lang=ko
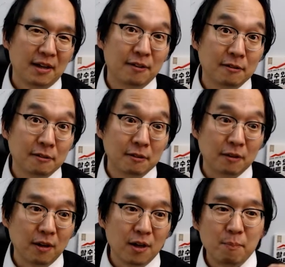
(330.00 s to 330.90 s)

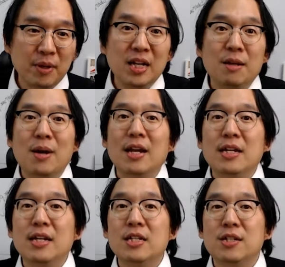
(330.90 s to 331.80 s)
어,
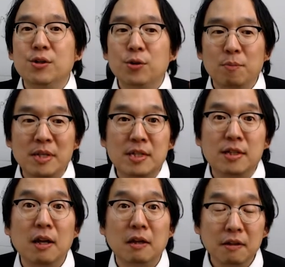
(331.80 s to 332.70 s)
minimize your
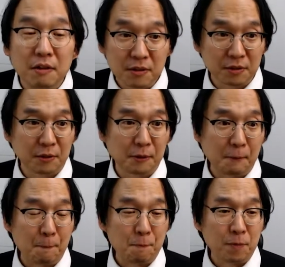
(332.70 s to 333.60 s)
mistake 그랬어요.